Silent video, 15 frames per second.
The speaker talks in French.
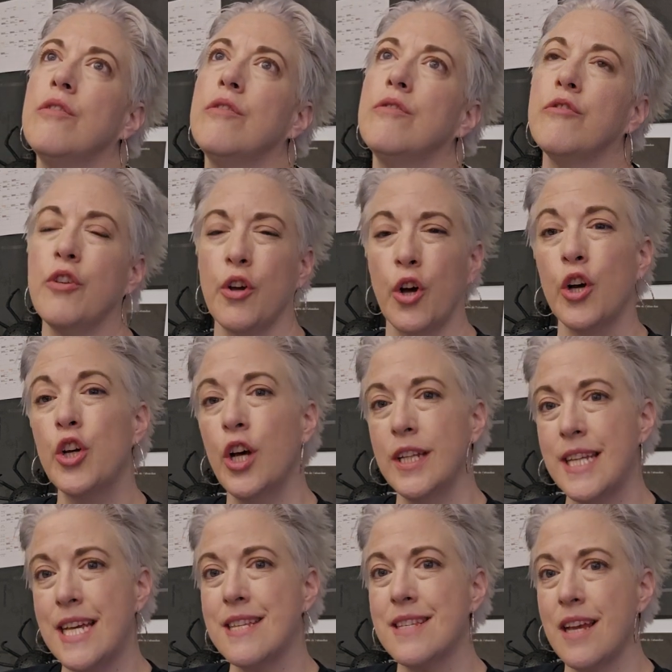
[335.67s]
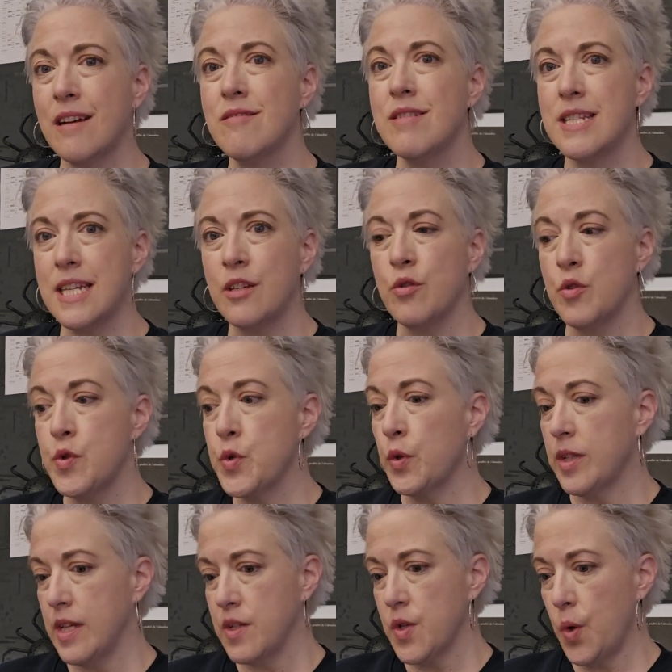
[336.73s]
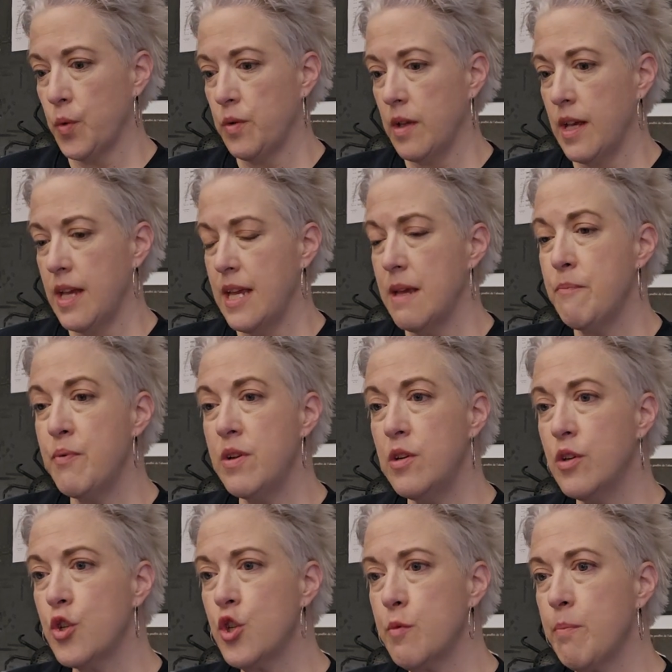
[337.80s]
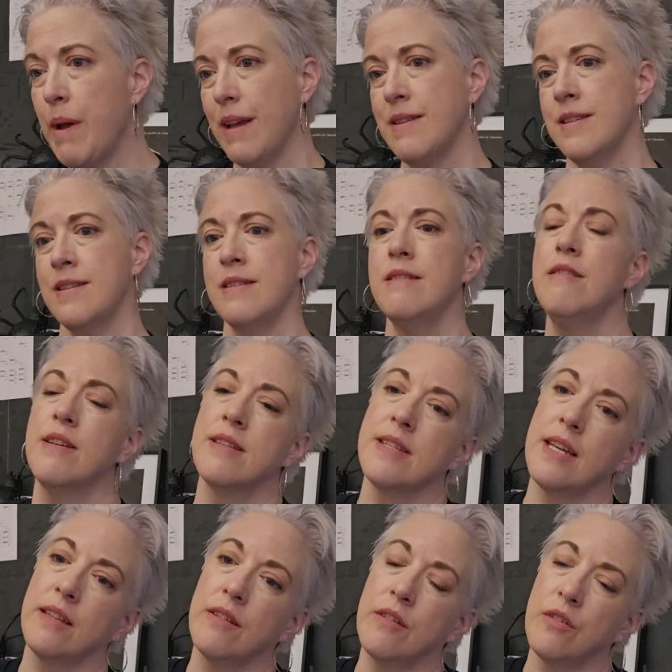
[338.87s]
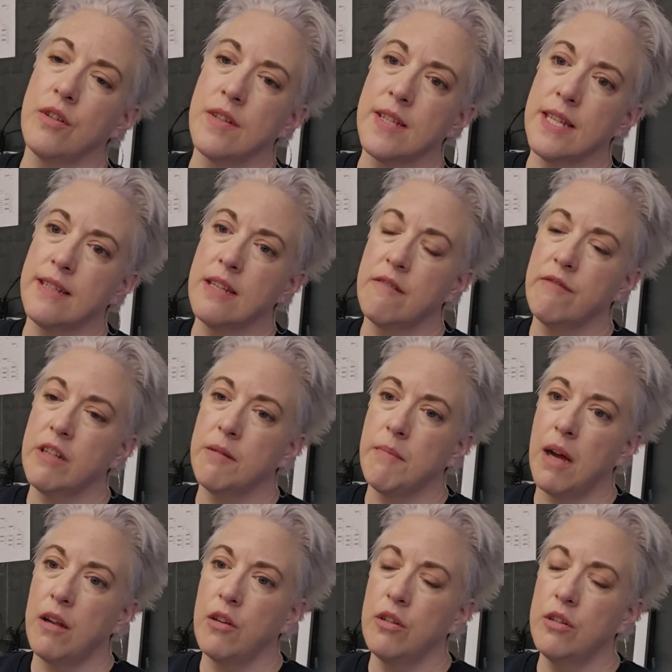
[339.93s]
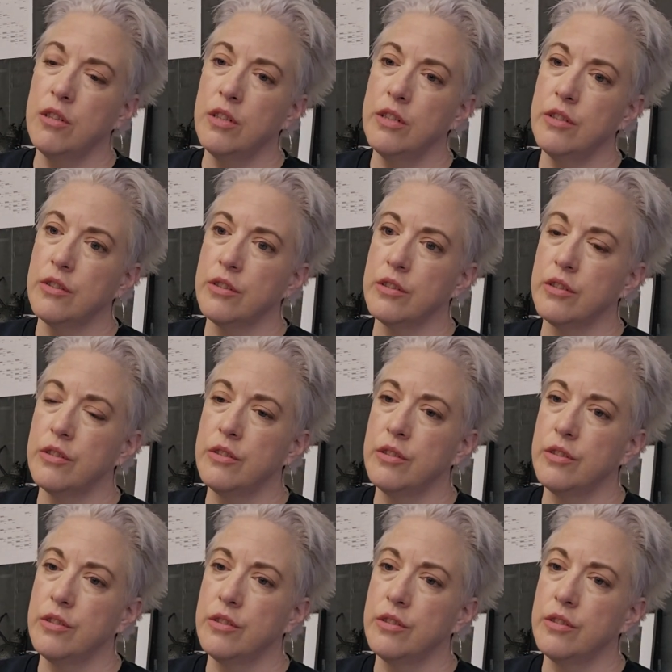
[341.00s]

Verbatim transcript: de reconnaissance des cultures des autres. Et puis là, je suis partie de, cet événement-là, de,